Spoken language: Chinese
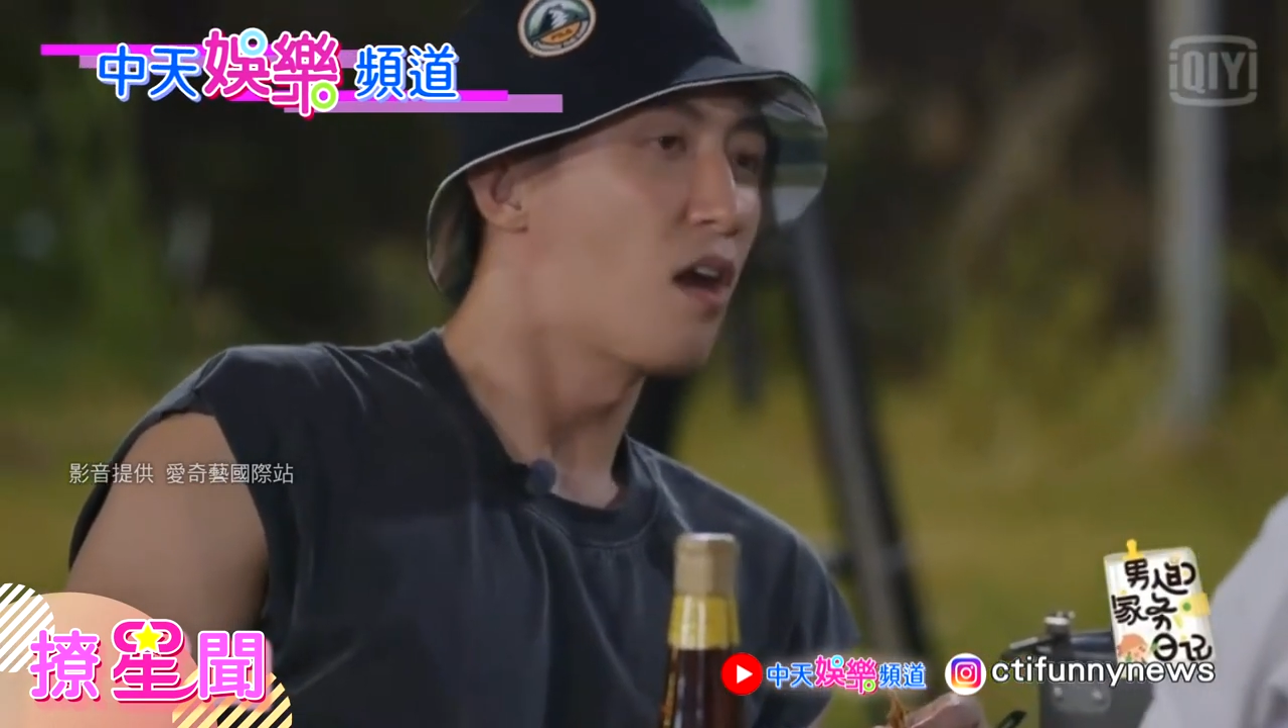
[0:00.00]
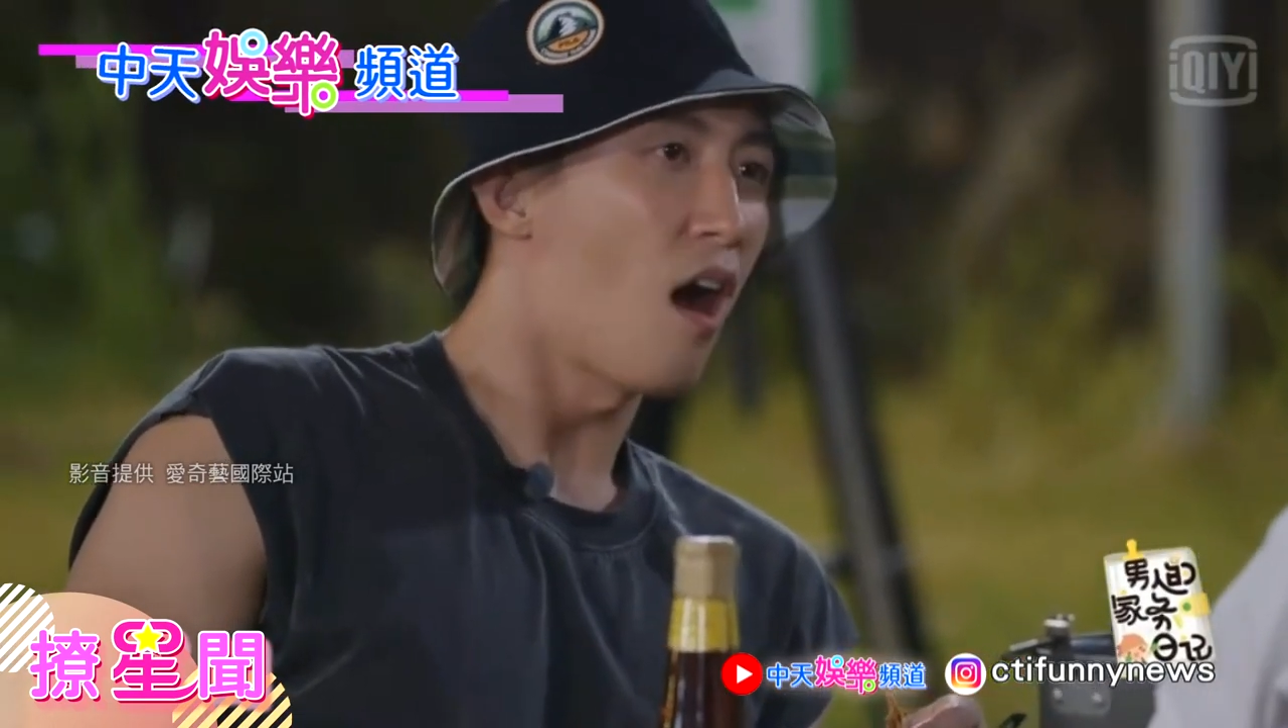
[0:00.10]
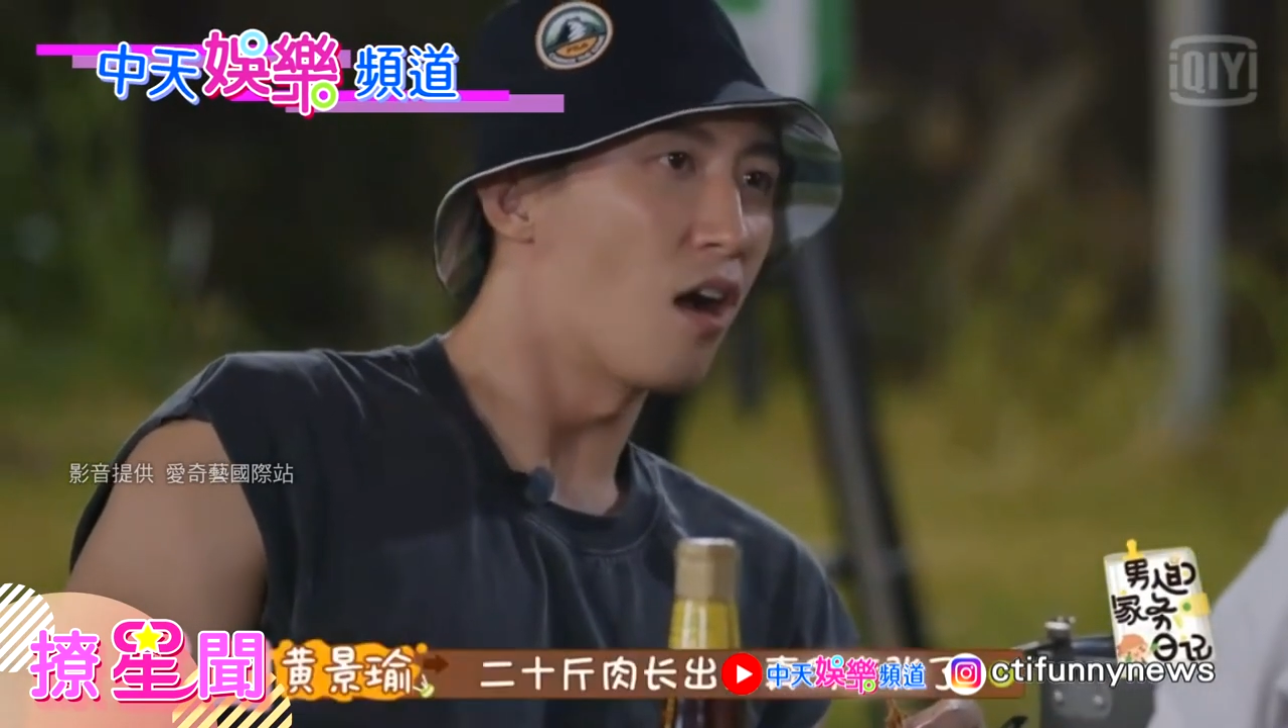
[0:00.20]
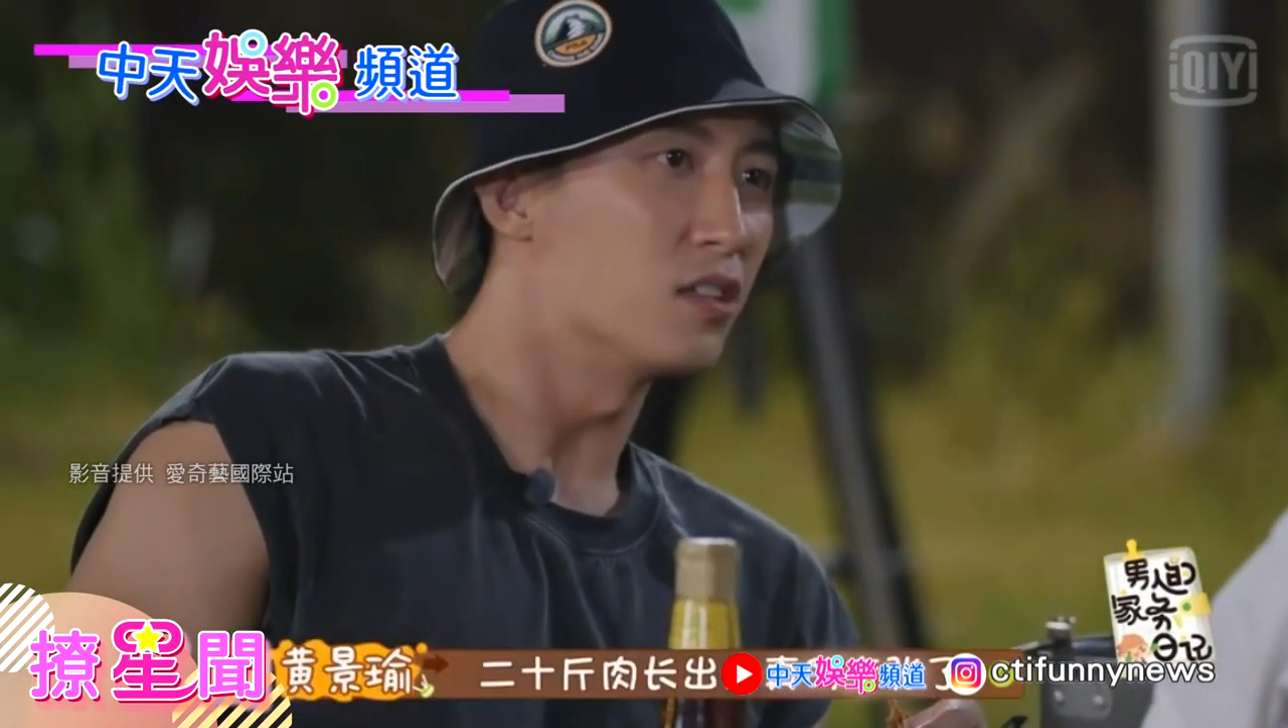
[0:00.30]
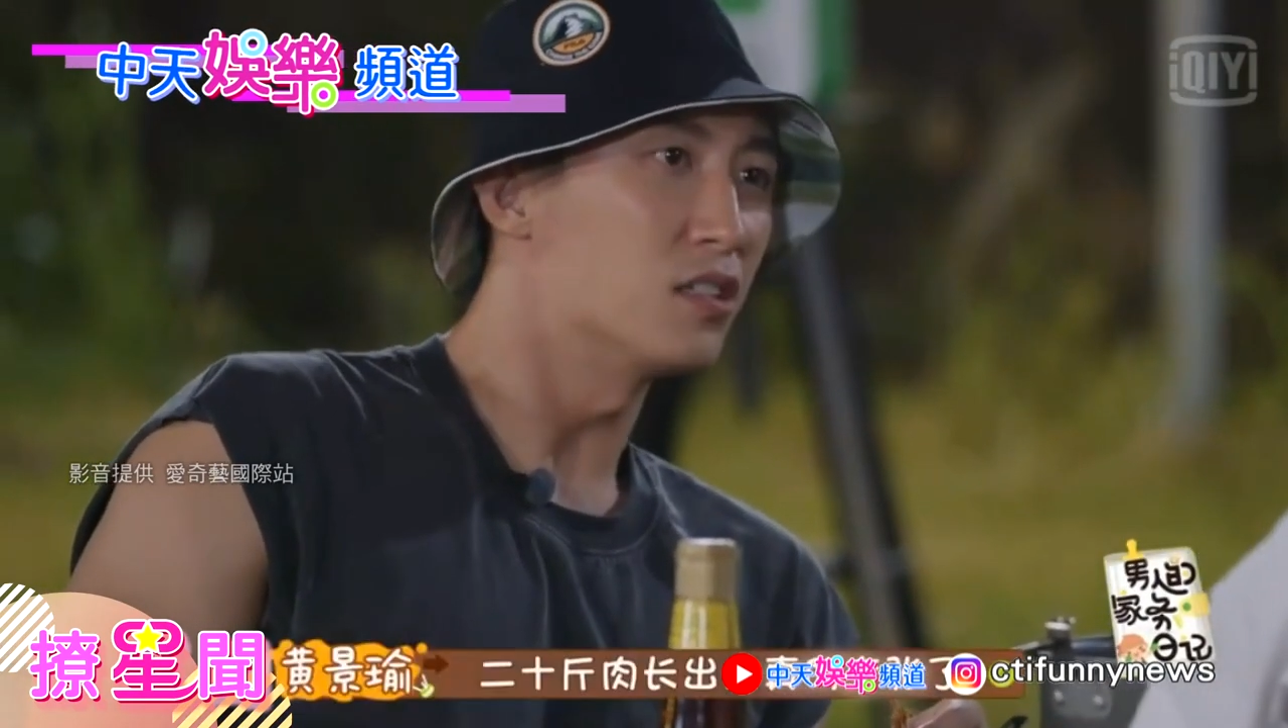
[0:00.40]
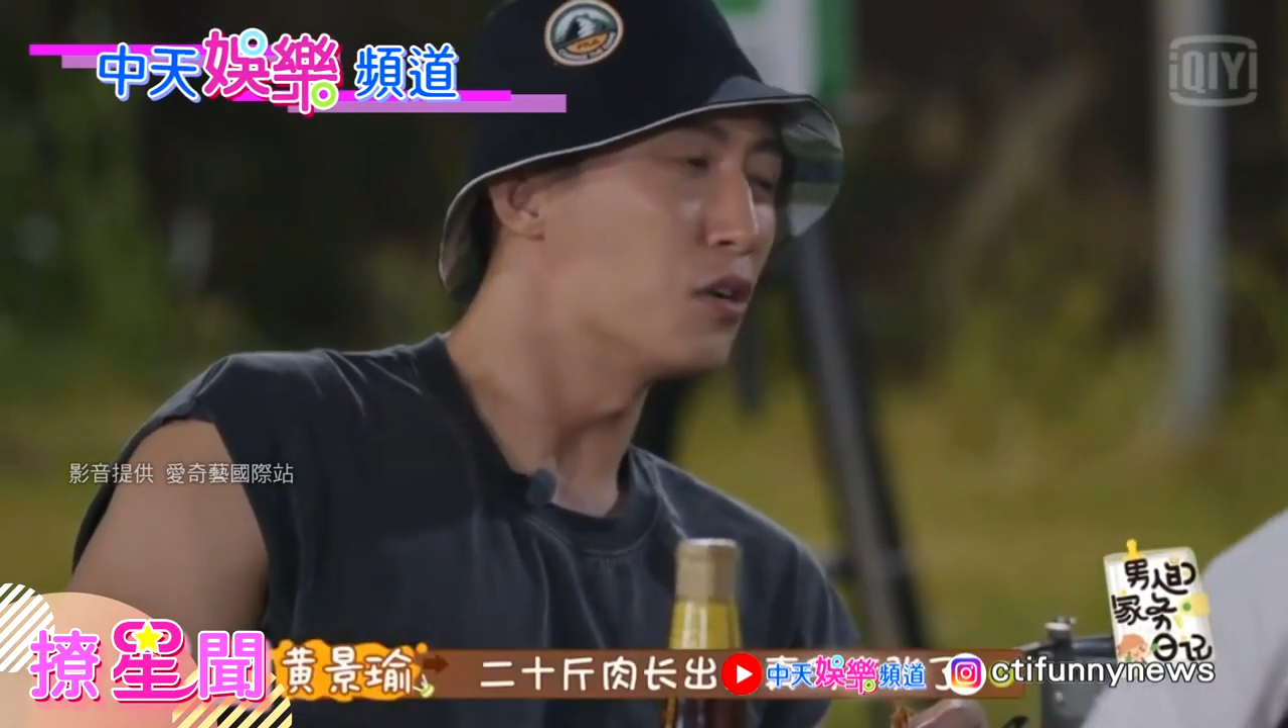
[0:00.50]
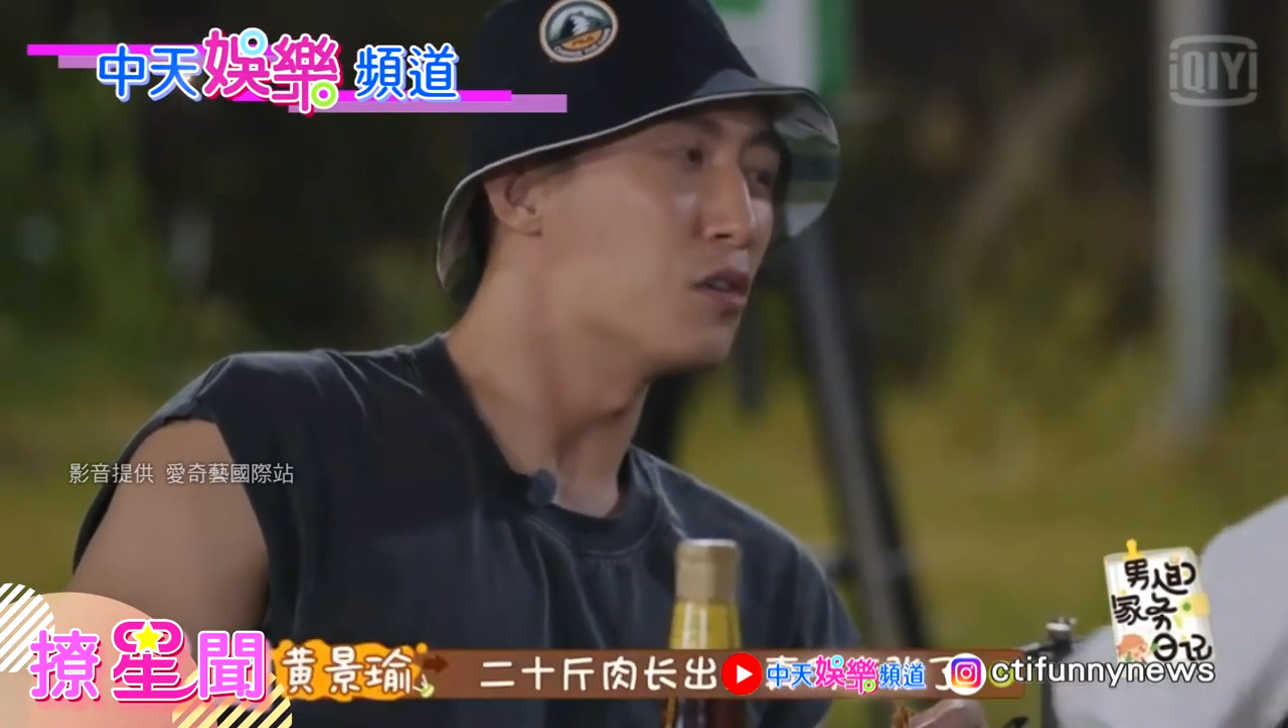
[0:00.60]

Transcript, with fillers: 二十斤